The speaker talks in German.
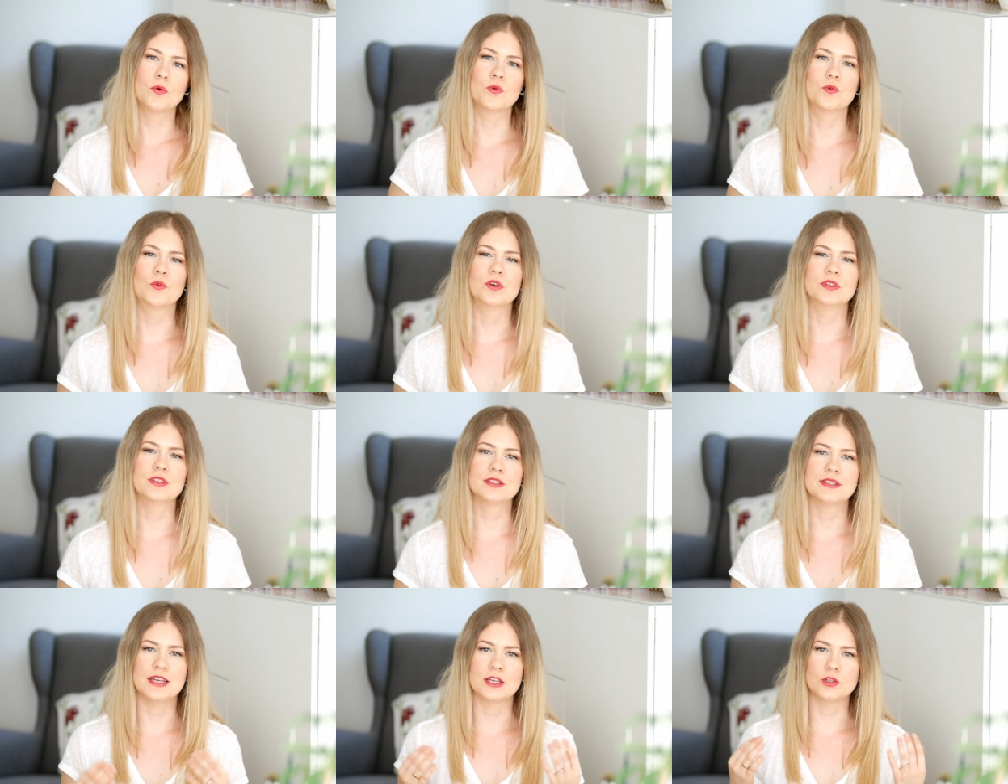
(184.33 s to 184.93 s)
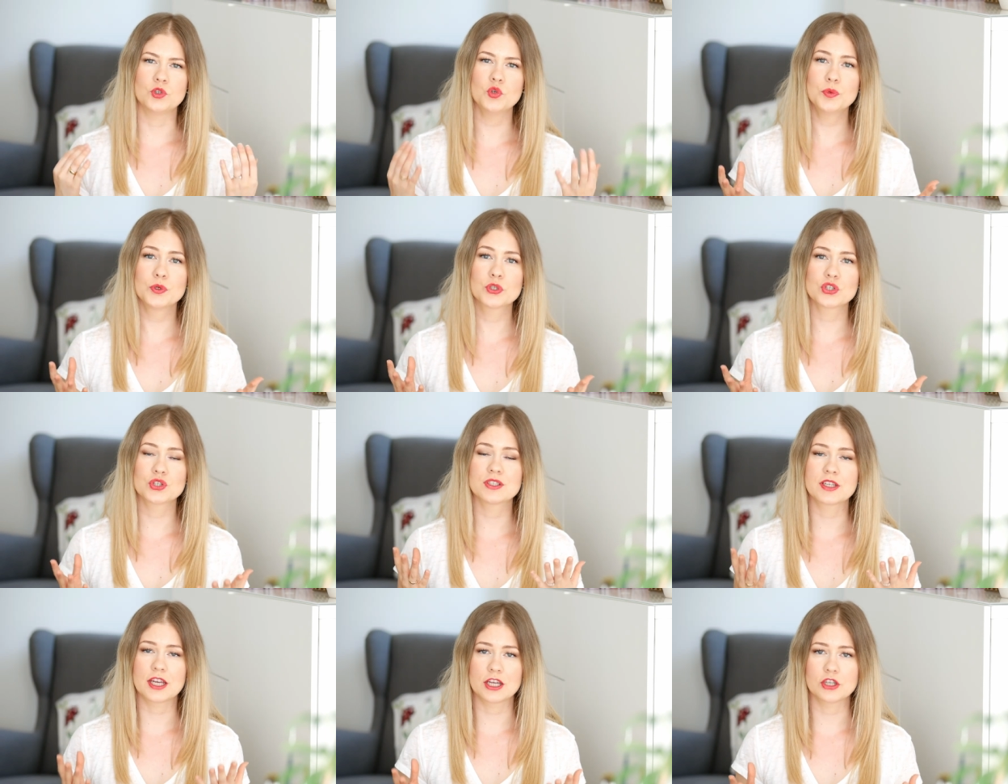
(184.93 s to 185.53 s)
Und der
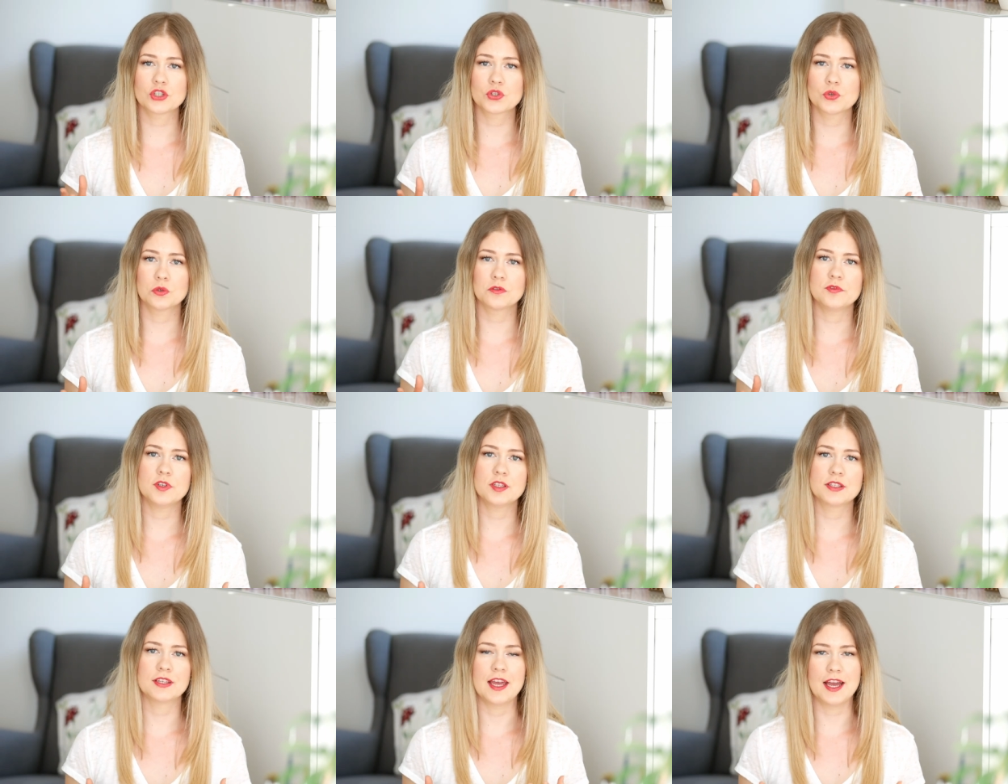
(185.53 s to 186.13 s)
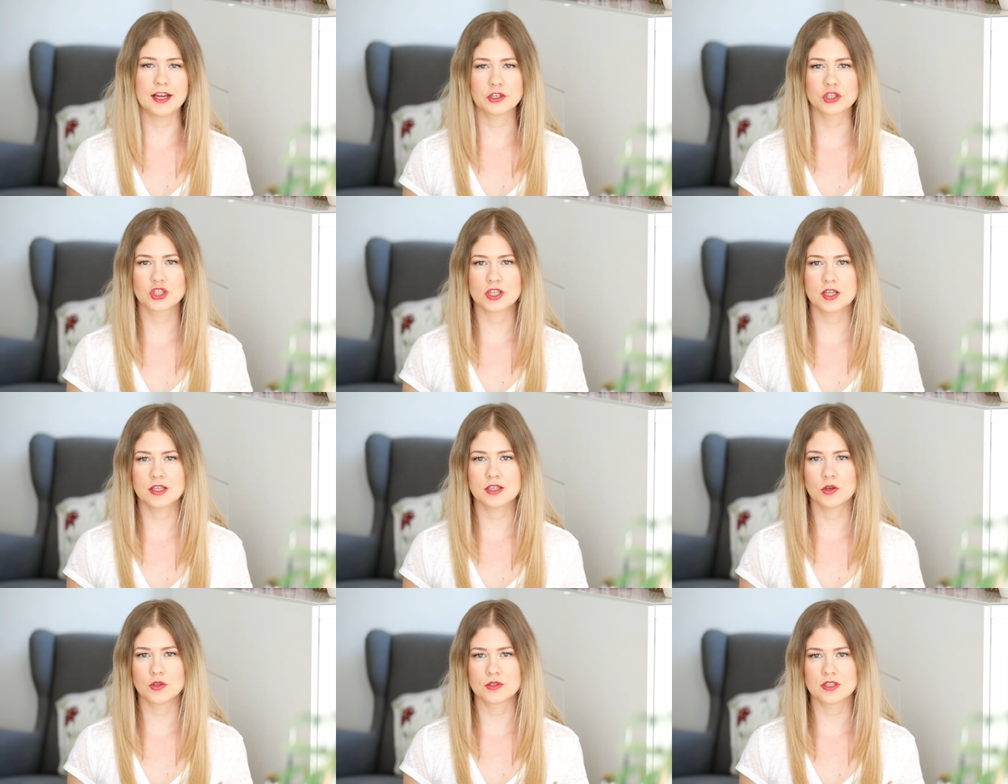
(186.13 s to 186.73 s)
typische Trenchcoat wird
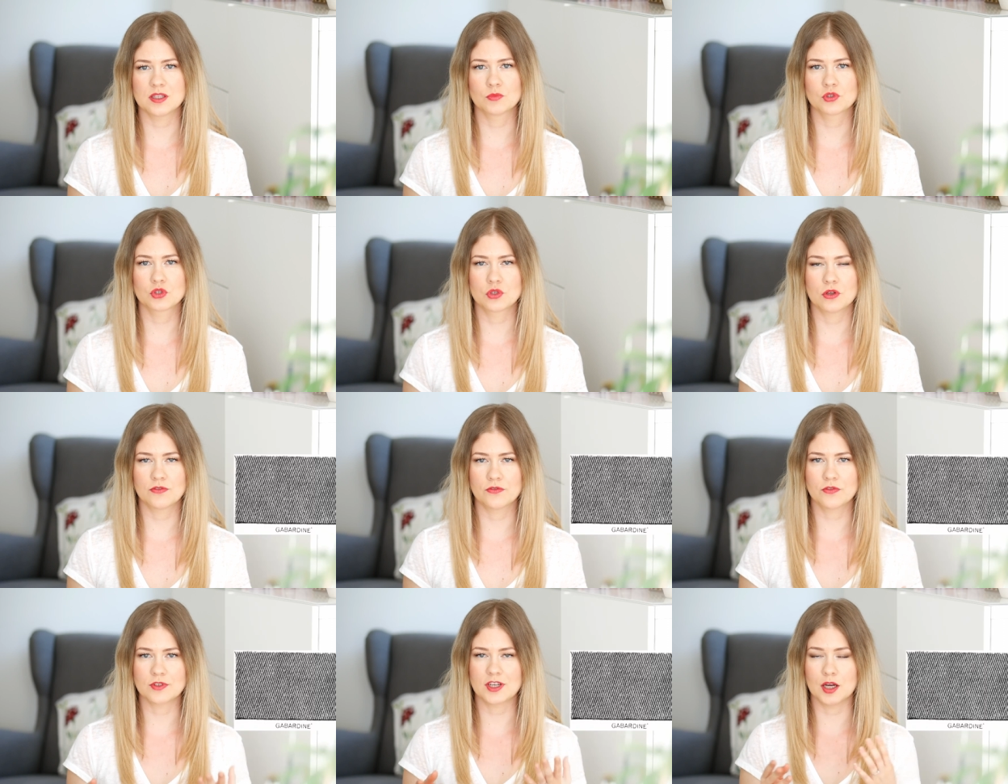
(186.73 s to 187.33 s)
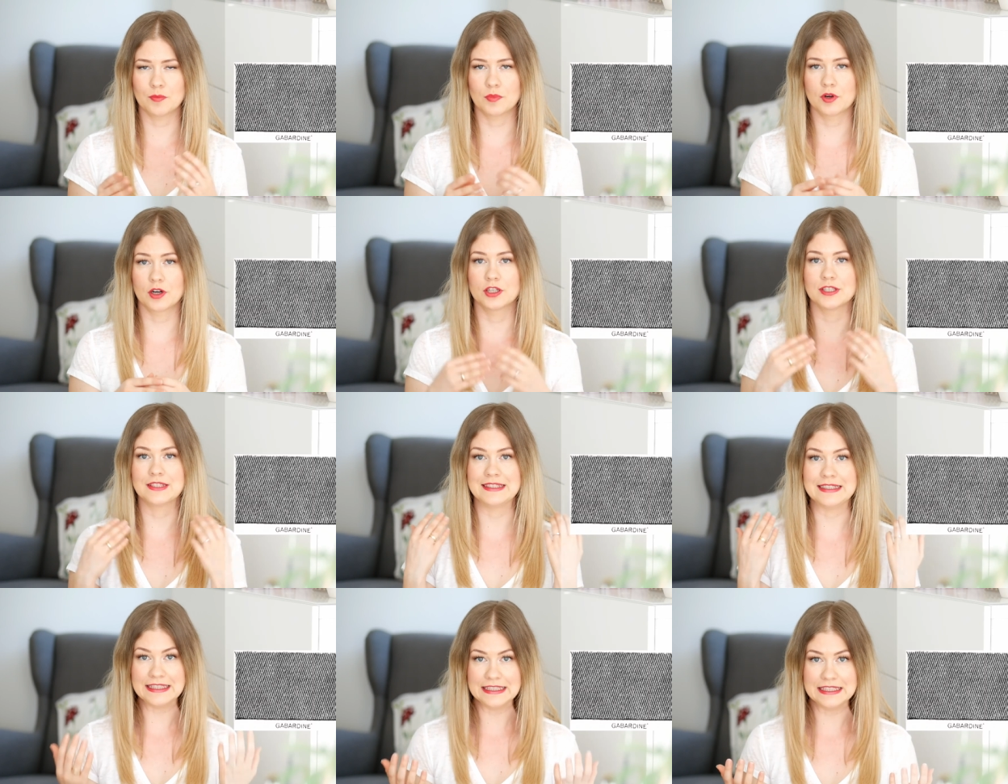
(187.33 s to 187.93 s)
hergestellt aus dem Stoff
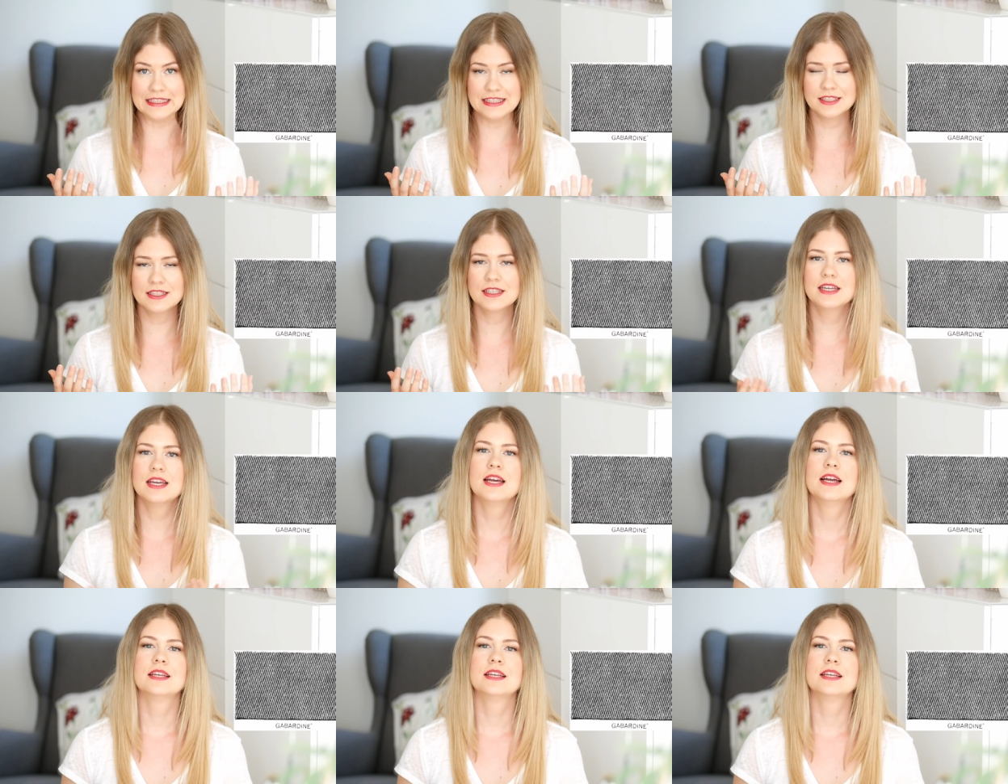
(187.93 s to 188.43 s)
Gabardine.